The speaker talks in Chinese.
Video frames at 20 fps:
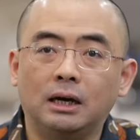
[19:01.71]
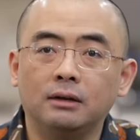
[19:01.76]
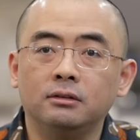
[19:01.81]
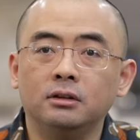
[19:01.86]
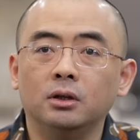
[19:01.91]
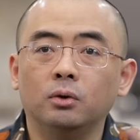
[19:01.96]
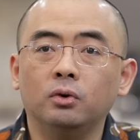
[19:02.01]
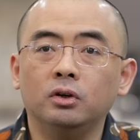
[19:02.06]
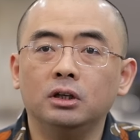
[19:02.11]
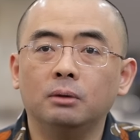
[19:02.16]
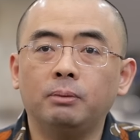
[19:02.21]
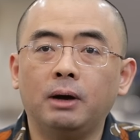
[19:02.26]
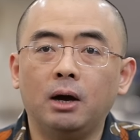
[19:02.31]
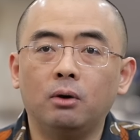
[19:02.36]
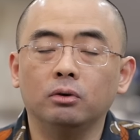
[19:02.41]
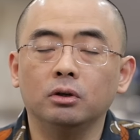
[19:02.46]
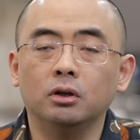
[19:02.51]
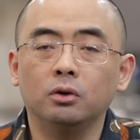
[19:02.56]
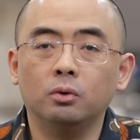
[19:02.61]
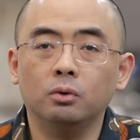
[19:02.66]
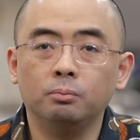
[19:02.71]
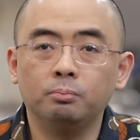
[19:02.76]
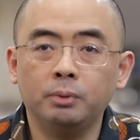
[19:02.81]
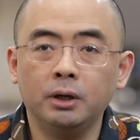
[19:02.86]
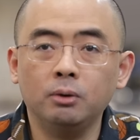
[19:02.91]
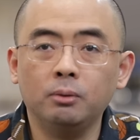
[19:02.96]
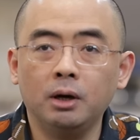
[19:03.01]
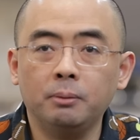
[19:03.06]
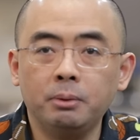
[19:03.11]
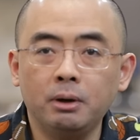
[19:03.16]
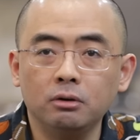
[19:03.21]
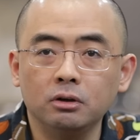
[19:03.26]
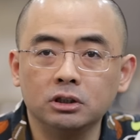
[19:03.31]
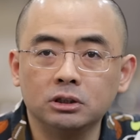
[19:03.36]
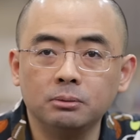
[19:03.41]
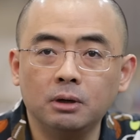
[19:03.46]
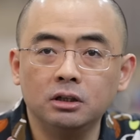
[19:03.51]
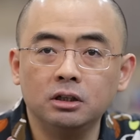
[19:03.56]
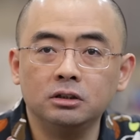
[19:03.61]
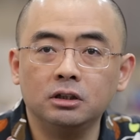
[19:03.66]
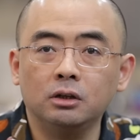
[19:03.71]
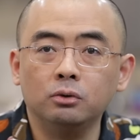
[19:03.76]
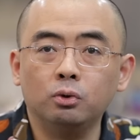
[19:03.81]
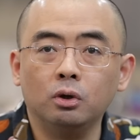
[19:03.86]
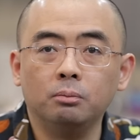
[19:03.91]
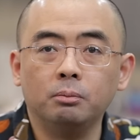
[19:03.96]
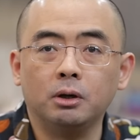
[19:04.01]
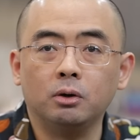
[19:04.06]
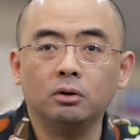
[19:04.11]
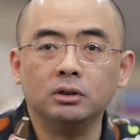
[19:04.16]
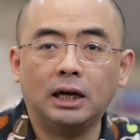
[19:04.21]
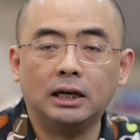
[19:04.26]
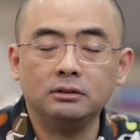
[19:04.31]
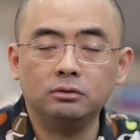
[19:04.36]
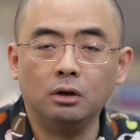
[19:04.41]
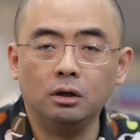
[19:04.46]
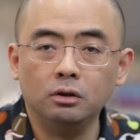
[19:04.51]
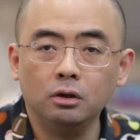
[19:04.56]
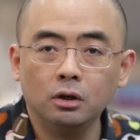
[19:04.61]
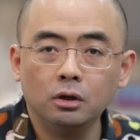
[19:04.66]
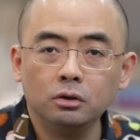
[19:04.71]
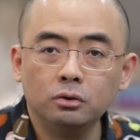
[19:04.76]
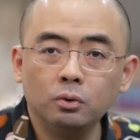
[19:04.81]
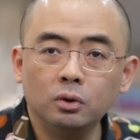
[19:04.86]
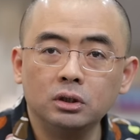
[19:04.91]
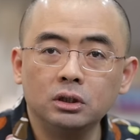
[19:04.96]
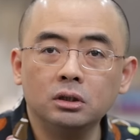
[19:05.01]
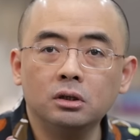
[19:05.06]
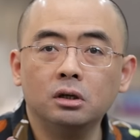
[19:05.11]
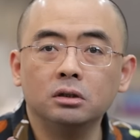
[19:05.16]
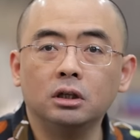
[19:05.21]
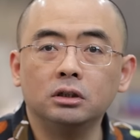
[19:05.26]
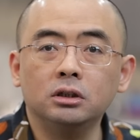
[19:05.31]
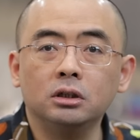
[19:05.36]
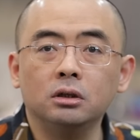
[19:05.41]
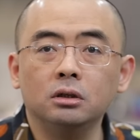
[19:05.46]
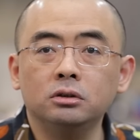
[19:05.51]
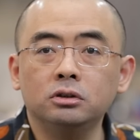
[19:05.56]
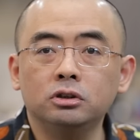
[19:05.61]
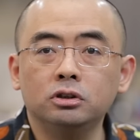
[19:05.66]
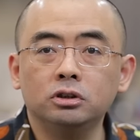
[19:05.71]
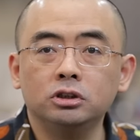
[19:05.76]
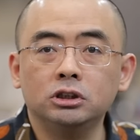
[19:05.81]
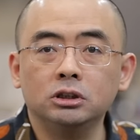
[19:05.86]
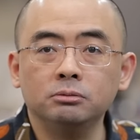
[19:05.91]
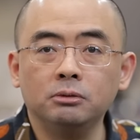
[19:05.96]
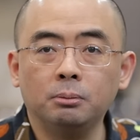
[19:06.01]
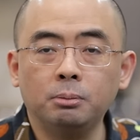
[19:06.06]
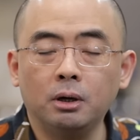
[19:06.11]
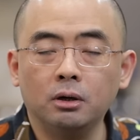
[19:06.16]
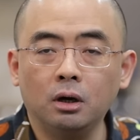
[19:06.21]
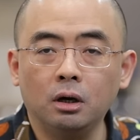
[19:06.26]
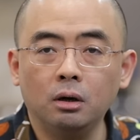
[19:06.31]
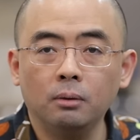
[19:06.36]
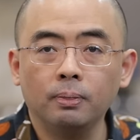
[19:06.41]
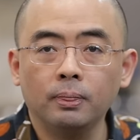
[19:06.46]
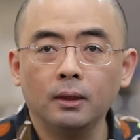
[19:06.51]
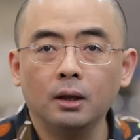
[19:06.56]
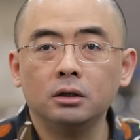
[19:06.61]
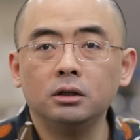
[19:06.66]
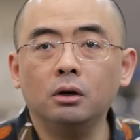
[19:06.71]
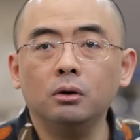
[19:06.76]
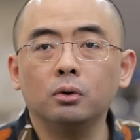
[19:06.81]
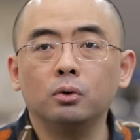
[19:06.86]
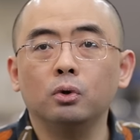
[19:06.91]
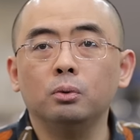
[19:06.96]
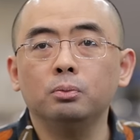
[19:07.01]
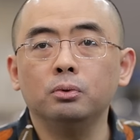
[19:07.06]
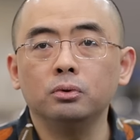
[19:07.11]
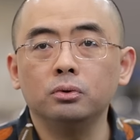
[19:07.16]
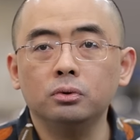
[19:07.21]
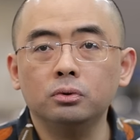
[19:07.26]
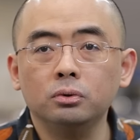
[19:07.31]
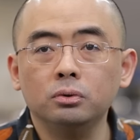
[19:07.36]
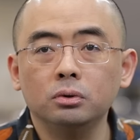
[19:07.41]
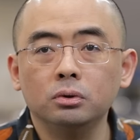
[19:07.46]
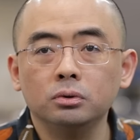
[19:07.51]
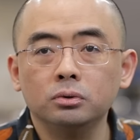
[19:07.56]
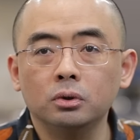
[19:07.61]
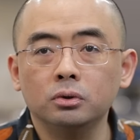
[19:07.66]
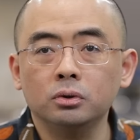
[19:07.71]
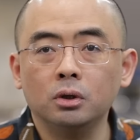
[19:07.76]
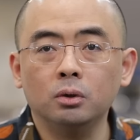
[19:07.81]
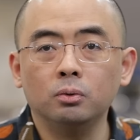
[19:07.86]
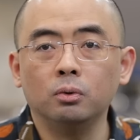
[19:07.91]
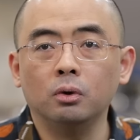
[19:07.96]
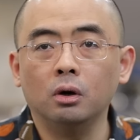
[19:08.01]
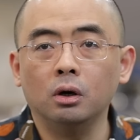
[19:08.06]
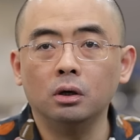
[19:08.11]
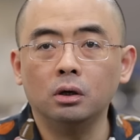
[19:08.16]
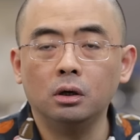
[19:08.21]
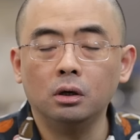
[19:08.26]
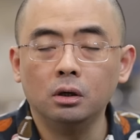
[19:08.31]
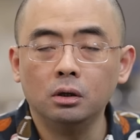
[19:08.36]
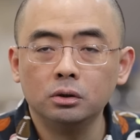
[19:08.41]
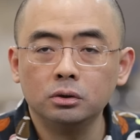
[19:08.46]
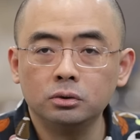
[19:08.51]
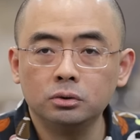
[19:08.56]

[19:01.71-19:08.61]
假式的，我可以派我的派我派我的情报人员对美国大选做一个呢这个情报报告，然后公布于众，就是说我。